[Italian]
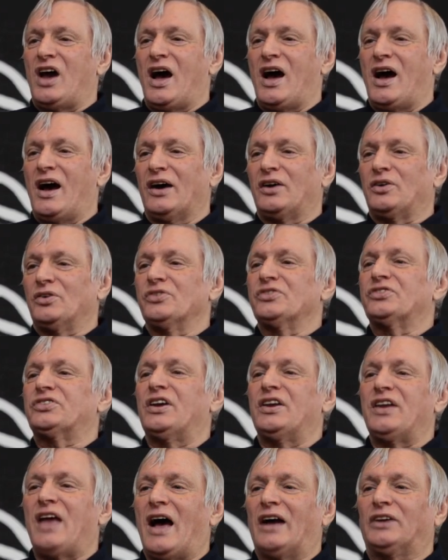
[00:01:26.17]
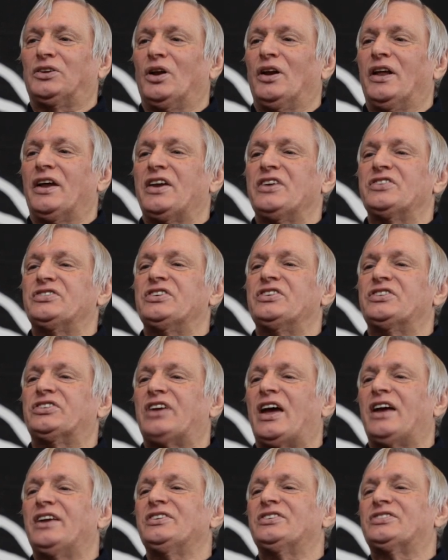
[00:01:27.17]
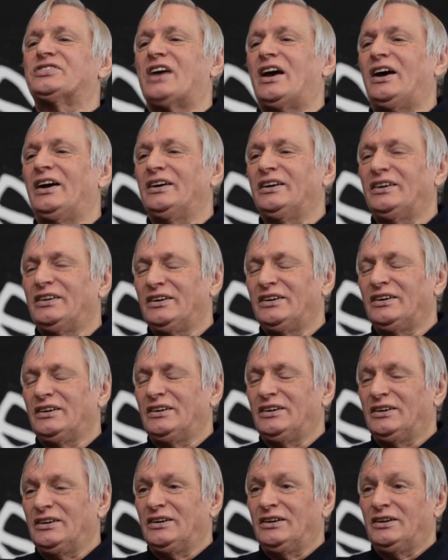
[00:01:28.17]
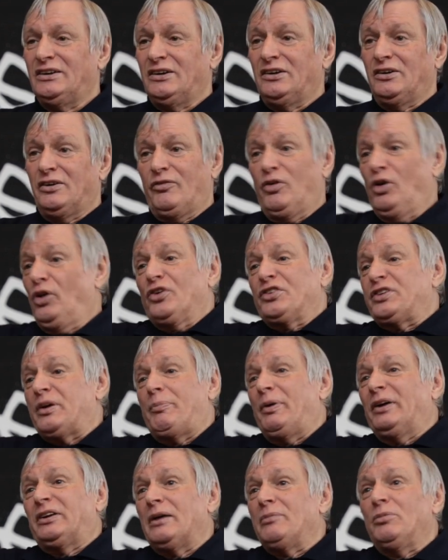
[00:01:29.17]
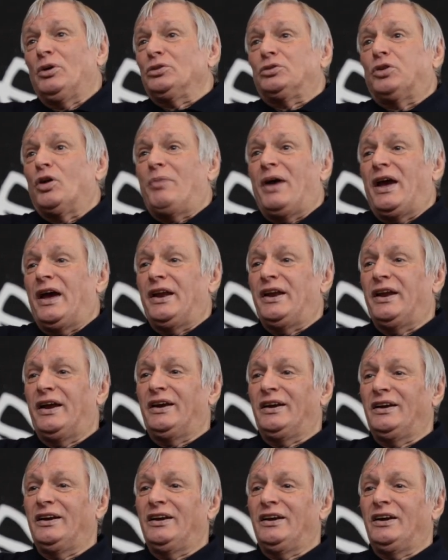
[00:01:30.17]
ha consegnato la Resistenza, voi lo sapete molto bene,